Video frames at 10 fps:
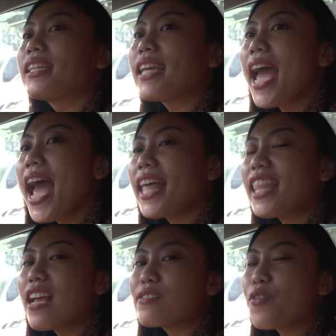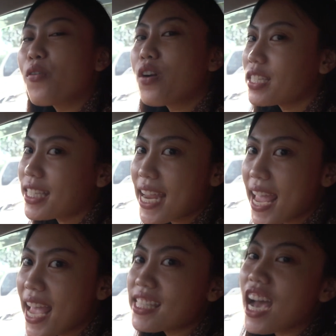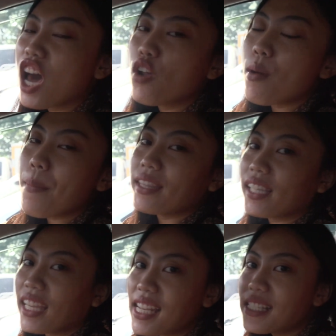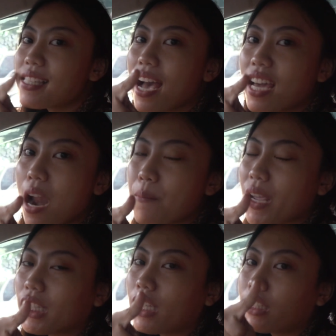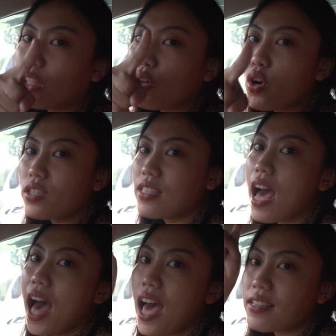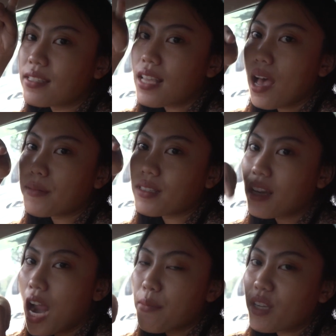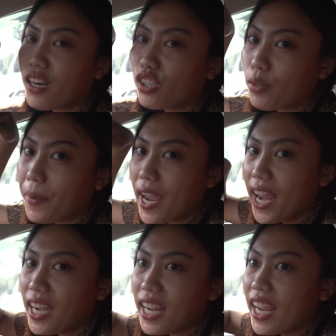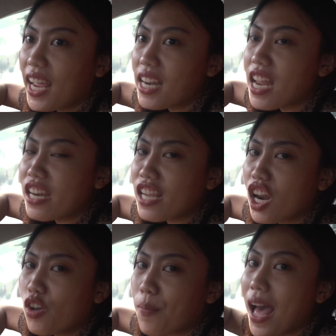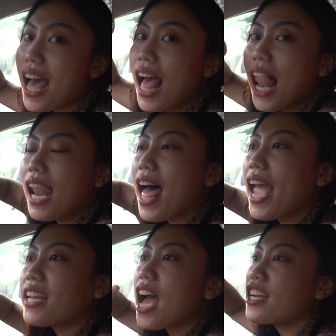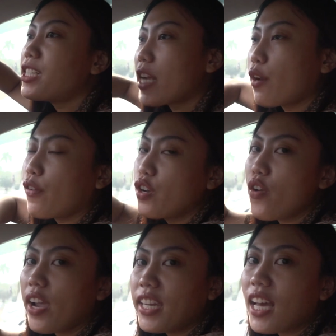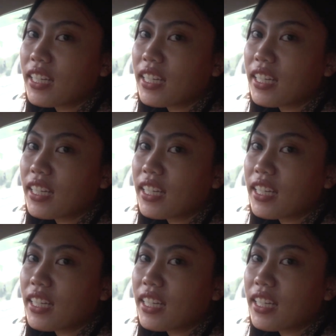Oke, okay, thanks for watching. Jangan lupa pantengin Instagram kita terus dan subscribe channel YouTube ini dan jangan lupa like dan share video ini